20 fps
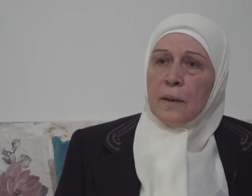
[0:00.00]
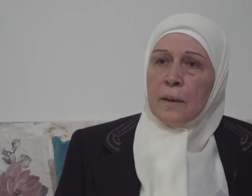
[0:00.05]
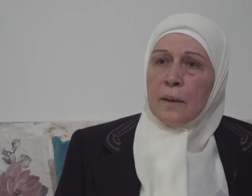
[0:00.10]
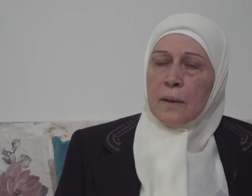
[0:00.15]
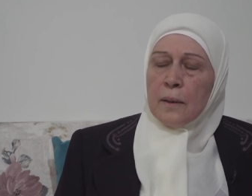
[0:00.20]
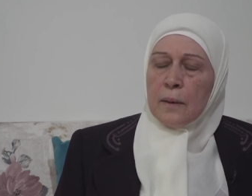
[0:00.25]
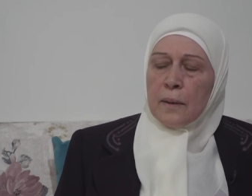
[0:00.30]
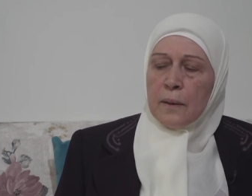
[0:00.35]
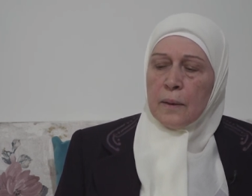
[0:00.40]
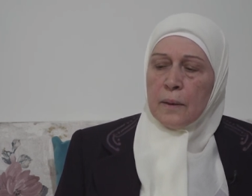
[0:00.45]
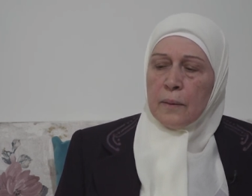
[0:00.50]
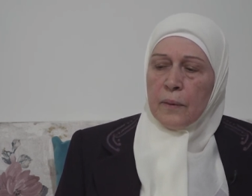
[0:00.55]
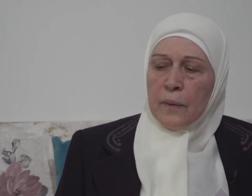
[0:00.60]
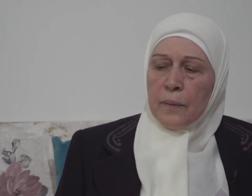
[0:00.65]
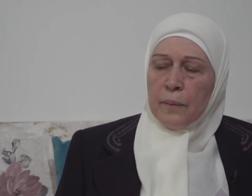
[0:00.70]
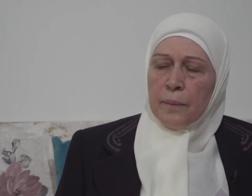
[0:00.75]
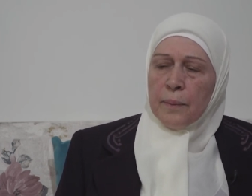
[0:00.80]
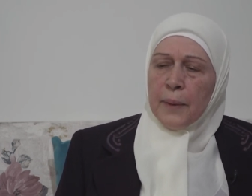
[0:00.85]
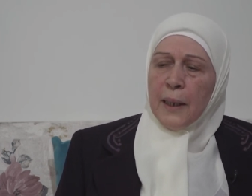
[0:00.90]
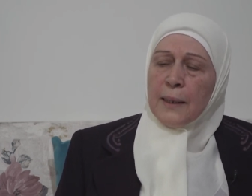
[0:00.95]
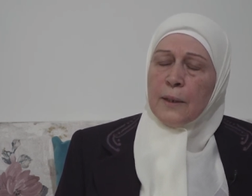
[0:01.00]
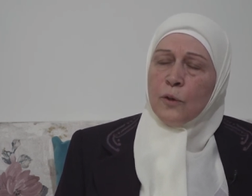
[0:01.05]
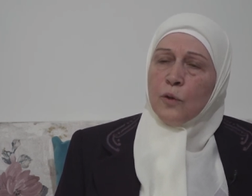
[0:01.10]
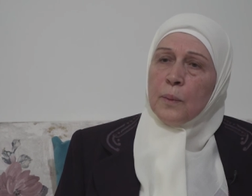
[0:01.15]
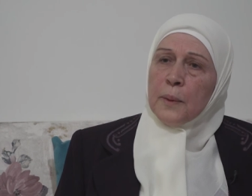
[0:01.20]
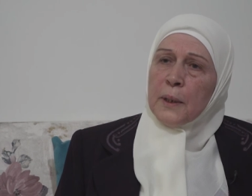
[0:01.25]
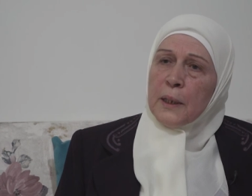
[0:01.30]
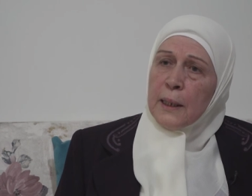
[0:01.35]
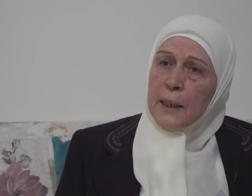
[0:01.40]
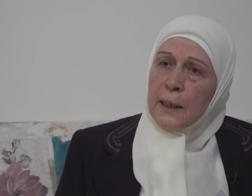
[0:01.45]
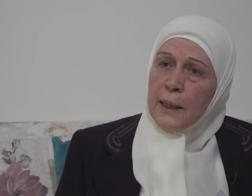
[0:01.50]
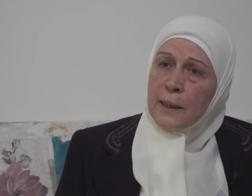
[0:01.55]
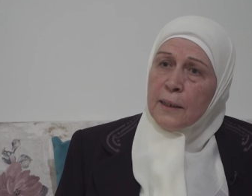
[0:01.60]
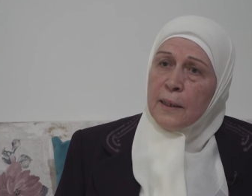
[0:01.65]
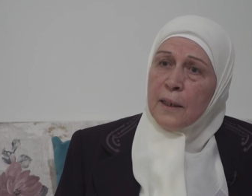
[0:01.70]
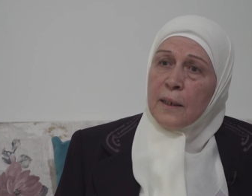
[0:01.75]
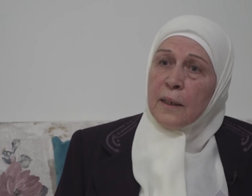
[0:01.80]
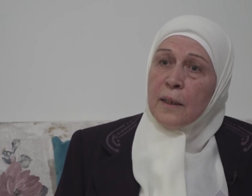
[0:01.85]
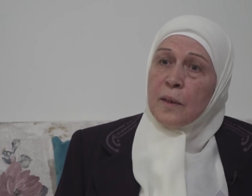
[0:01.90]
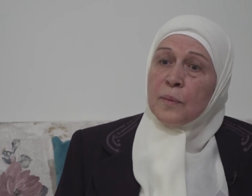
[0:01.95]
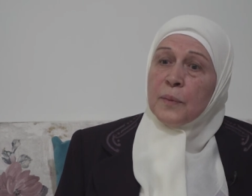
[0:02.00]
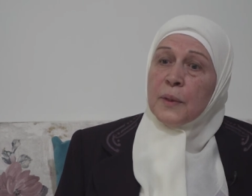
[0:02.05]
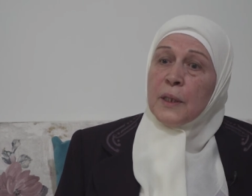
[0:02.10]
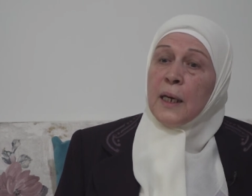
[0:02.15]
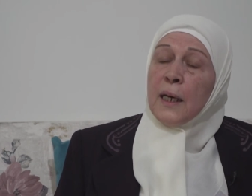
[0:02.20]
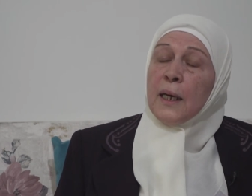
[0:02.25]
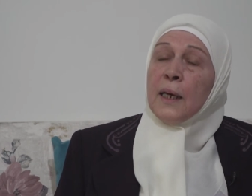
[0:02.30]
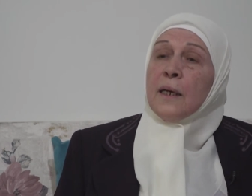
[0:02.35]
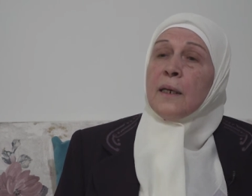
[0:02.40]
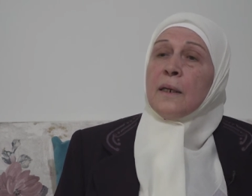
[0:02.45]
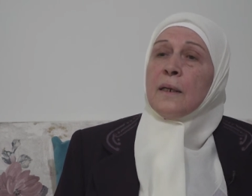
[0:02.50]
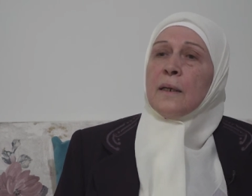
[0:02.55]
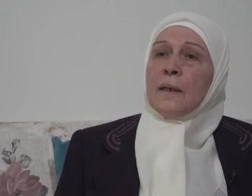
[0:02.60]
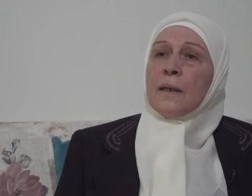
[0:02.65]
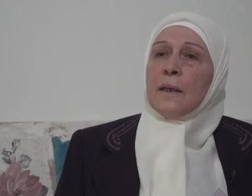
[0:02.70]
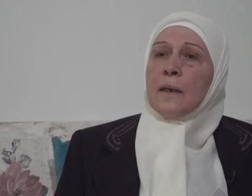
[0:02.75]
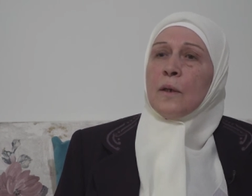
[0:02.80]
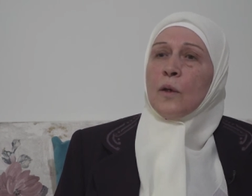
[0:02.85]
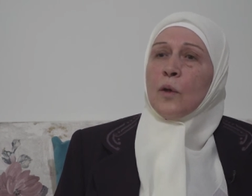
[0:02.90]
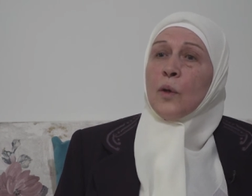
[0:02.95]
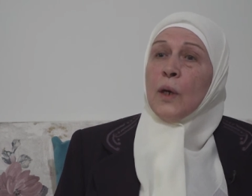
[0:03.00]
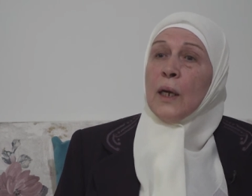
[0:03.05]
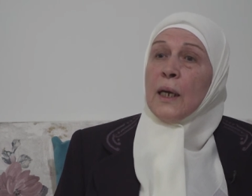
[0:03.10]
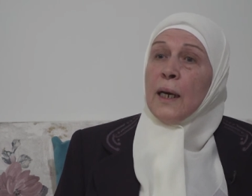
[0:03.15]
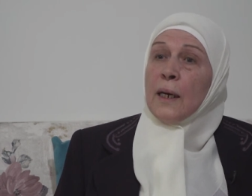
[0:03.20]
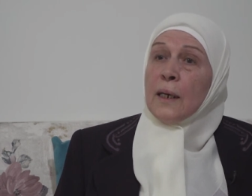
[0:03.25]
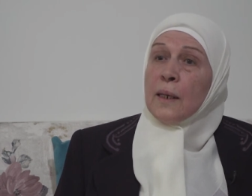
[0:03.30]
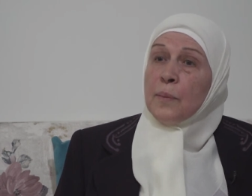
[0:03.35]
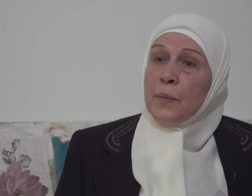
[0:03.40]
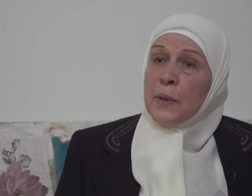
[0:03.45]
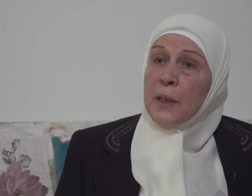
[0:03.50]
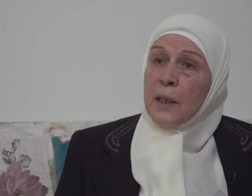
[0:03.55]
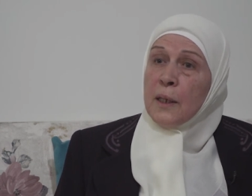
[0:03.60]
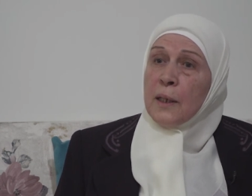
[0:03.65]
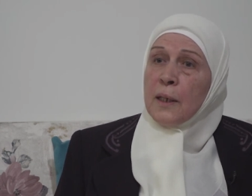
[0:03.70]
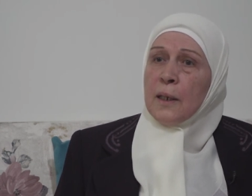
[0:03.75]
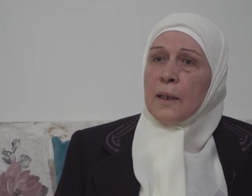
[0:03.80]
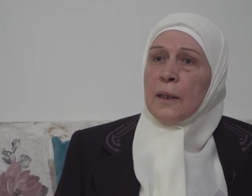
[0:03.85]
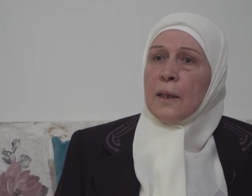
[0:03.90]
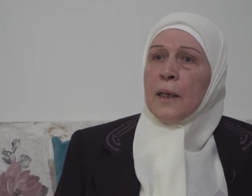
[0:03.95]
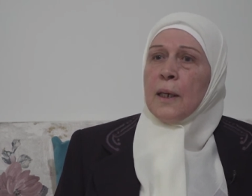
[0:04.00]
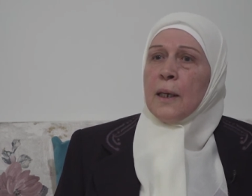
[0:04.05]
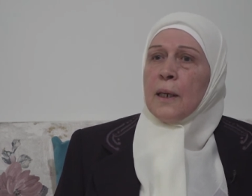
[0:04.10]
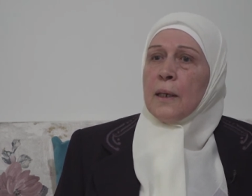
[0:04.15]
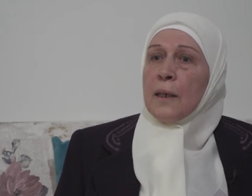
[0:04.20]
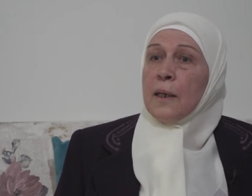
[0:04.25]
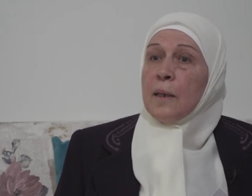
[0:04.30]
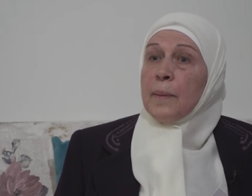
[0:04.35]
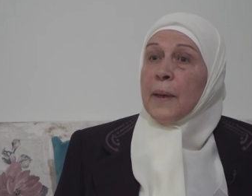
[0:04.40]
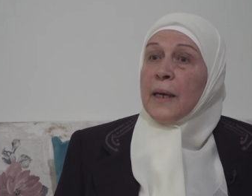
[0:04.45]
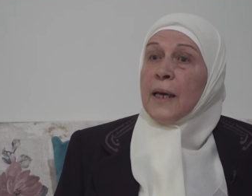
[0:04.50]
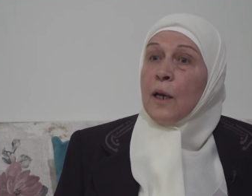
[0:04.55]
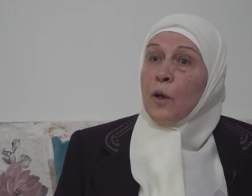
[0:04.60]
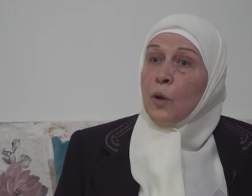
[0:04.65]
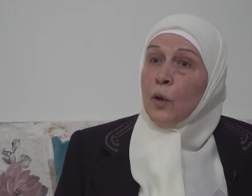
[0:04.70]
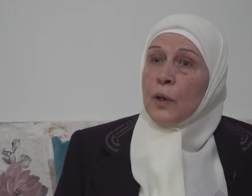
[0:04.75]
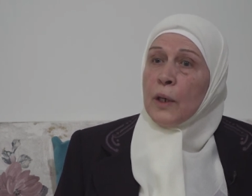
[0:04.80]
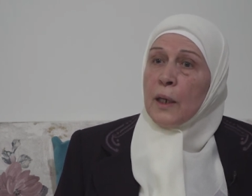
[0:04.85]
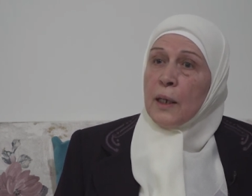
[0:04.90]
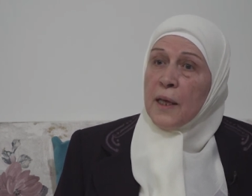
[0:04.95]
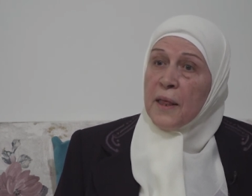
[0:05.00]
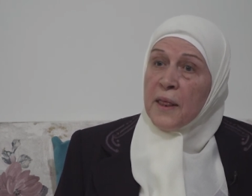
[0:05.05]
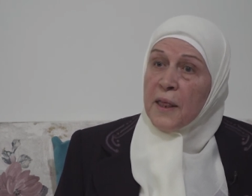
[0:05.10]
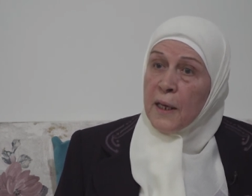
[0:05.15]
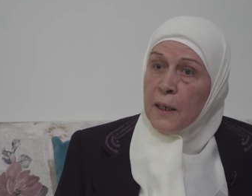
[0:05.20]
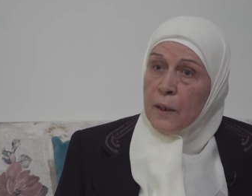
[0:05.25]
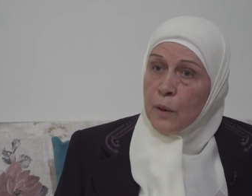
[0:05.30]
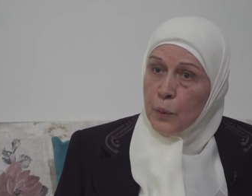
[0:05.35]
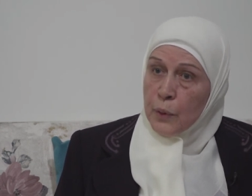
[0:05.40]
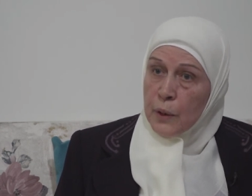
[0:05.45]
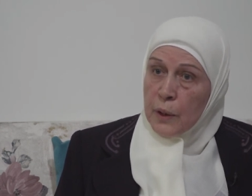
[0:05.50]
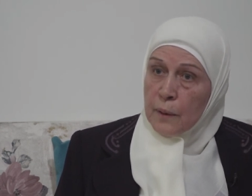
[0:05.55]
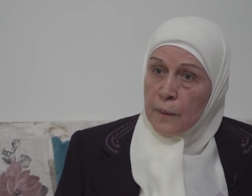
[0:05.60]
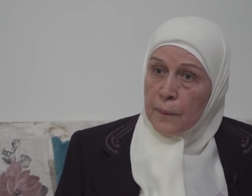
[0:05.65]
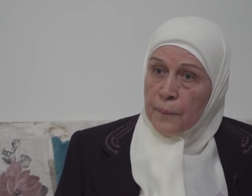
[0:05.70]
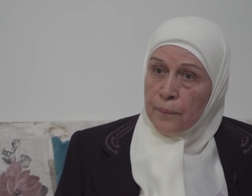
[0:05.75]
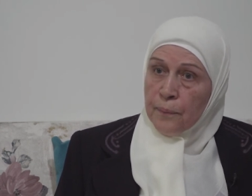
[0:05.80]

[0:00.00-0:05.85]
آه، بعد يومين ثلاثة امتحان اللغة العربية للبكالوريا للثانوية